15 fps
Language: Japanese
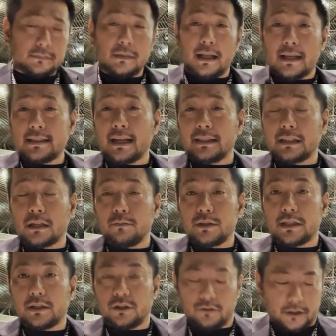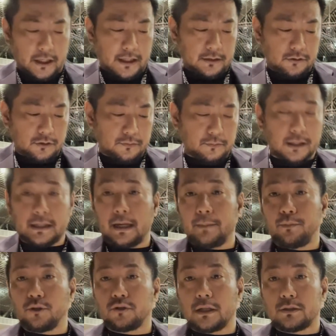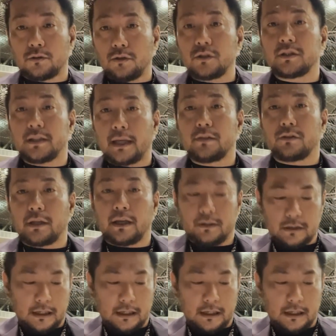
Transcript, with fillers: 長谷川拓実選手の怪我のまだレポートは届いてないので、